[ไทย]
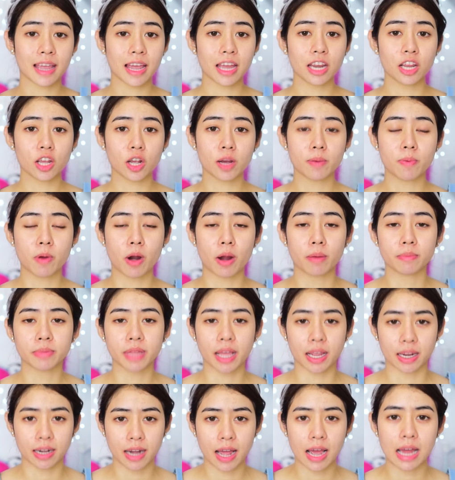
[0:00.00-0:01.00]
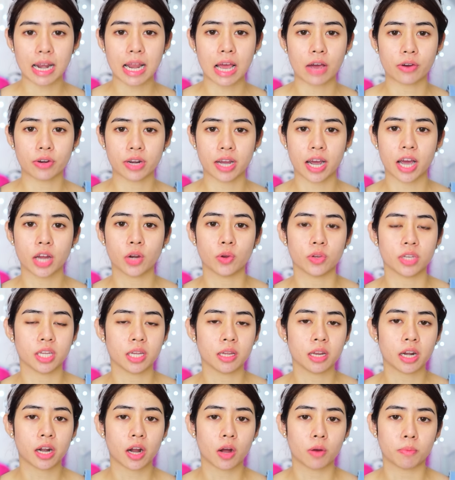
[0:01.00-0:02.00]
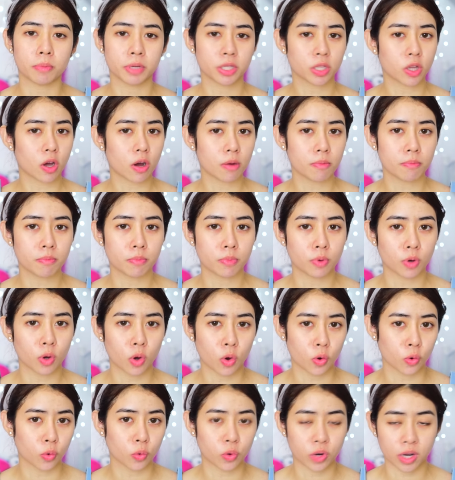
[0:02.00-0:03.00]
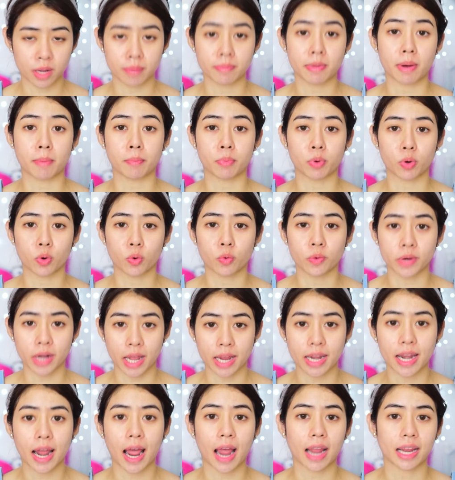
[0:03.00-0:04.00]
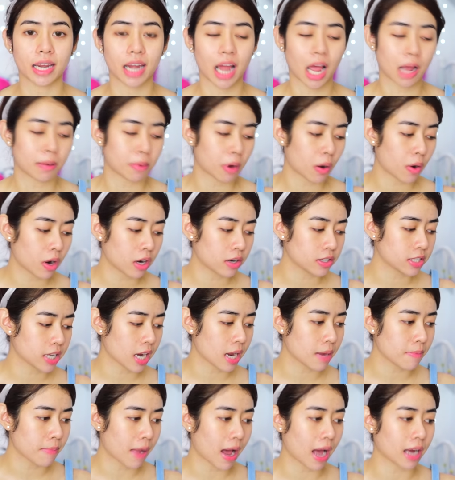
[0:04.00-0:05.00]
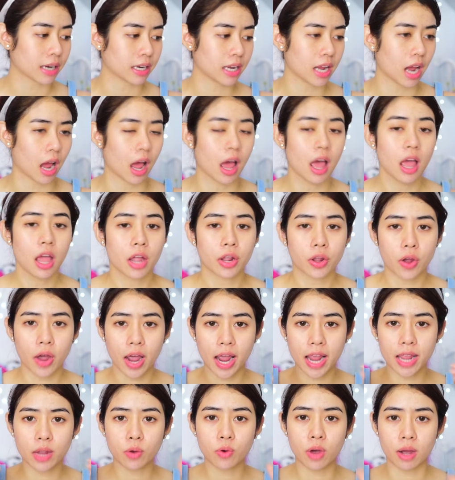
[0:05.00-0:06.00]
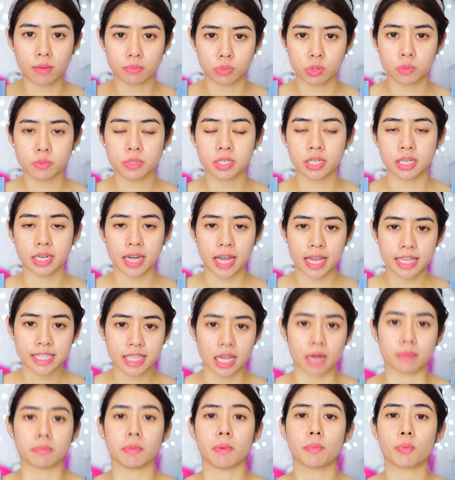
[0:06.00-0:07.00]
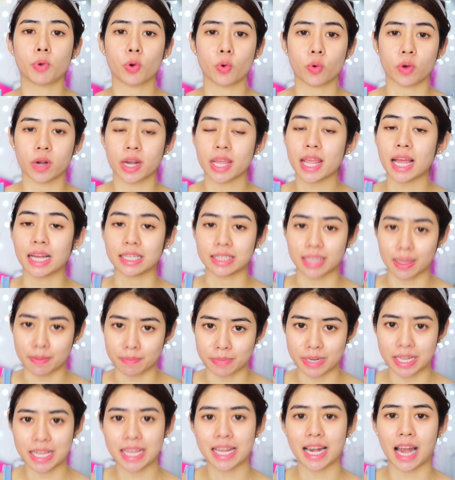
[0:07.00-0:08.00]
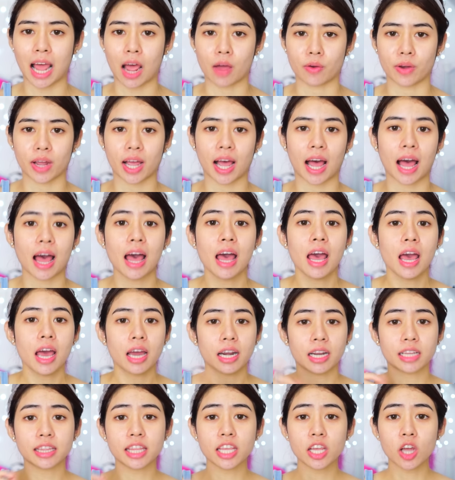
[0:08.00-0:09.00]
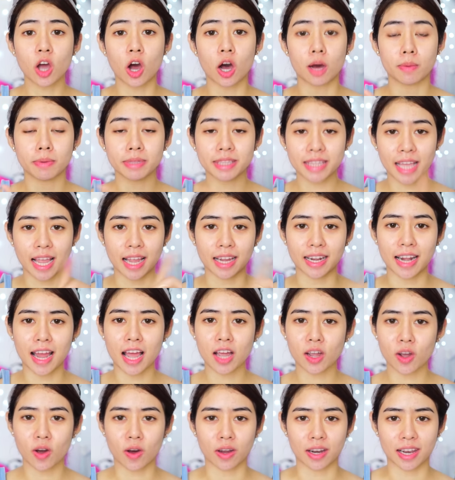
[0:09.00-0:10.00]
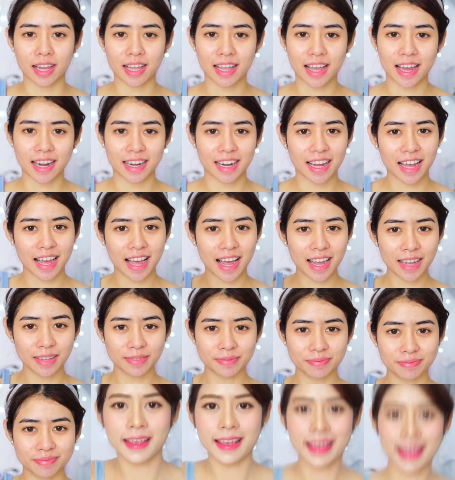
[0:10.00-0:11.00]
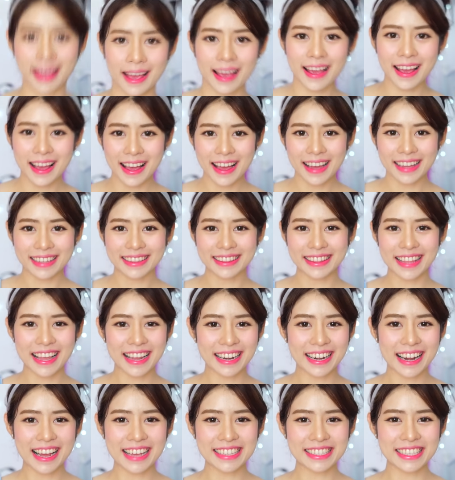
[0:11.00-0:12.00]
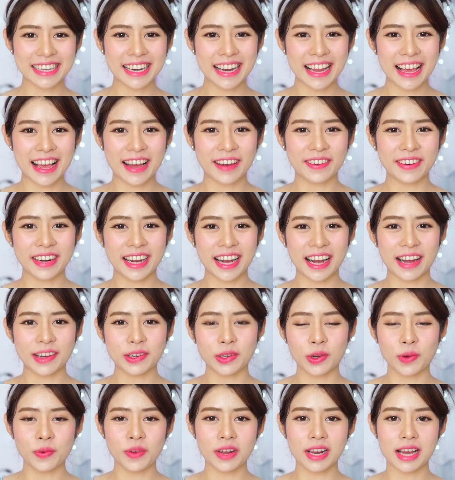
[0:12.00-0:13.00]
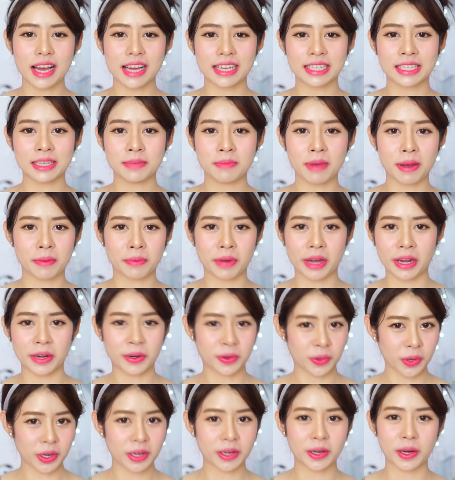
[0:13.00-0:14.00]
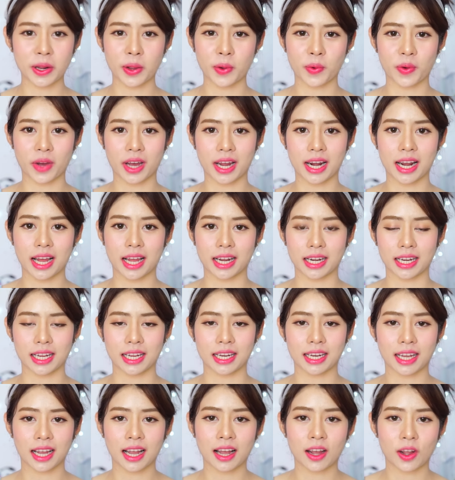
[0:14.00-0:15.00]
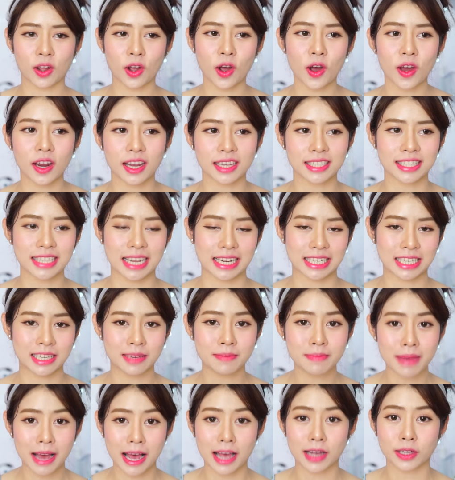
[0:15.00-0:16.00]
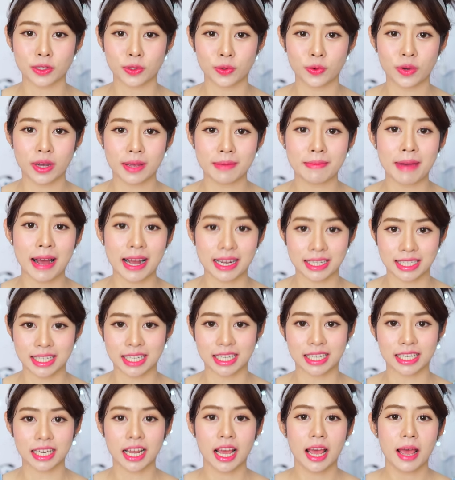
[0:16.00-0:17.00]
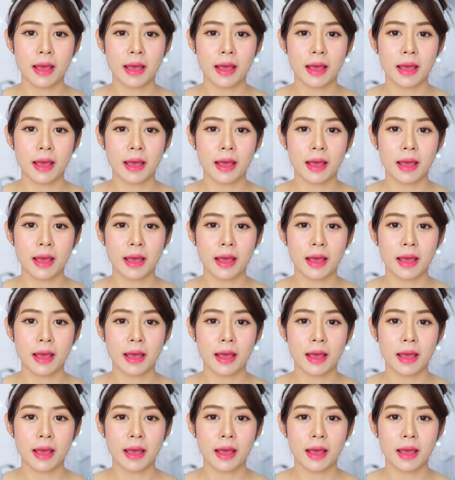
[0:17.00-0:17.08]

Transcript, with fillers: แค่นี้ก็พร้อมแต่งหน้าแล้วนะคะโดยที่เราไม่ต้องลงครีมบำรุงใด ๆ นะคะ เพราะว่าเราใช้มาร์กเนี่ยก็ให้ความชุ่มชื้นให้สารบำรุงได้อย่างเต็มที่แล้วนะคะ และที่ขอไปแต่งหน้าก่อนละกันนะคะแต่งหน้าเสร็จแล้วนะคะ ด้วยเวลาที่แบบอันรวดเร็วขนาดนี้นะคะ ก็หลังจากที่มาร์กด้วยมาร์กชีต